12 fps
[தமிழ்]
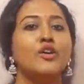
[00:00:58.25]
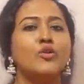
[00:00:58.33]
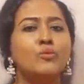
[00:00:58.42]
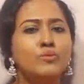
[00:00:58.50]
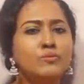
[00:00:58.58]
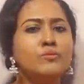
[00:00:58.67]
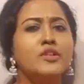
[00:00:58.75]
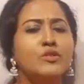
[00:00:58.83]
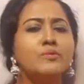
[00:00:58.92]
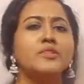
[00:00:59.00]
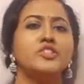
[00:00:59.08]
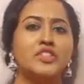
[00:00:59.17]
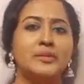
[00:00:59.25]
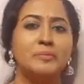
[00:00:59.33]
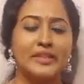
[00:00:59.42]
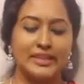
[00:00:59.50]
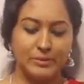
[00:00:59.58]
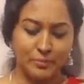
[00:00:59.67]
ரொம்ப ரொம்ப
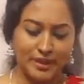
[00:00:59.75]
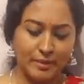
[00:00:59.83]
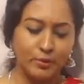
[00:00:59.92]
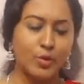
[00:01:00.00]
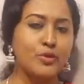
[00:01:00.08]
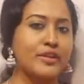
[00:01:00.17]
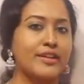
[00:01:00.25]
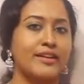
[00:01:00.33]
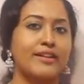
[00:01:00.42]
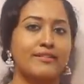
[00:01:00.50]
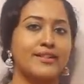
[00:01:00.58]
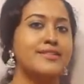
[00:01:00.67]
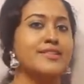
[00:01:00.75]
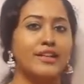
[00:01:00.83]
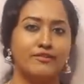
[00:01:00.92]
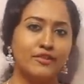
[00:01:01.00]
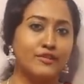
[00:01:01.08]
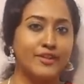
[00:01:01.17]
சீப்புங்க இப்போ நான் போட்டிருக்கிற ட்ரெஸ்
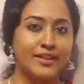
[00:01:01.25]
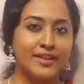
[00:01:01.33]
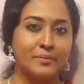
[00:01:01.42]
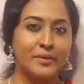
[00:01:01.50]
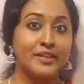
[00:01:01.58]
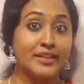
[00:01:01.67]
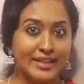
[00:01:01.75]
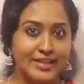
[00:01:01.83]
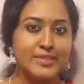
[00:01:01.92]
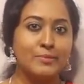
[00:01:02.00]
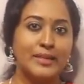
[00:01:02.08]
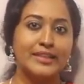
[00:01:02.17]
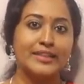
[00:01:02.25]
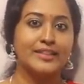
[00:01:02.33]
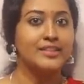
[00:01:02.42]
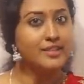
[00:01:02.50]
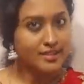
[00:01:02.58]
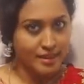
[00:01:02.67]
எவ்வளோ விலை அப்படின்னு கெஸ்
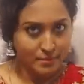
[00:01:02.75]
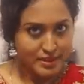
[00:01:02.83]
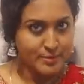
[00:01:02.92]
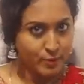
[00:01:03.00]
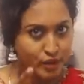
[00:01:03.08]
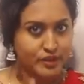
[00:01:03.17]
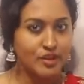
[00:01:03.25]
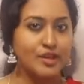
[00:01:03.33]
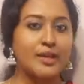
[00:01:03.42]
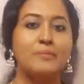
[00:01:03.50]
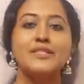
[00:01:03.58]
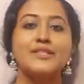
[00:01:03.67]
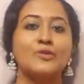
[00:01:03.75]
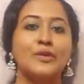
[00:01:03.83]
பண்ணுங்கள் கமெண்ட்ஸ் பாக்ஸ்லையும் கமெண்ட்ஸ்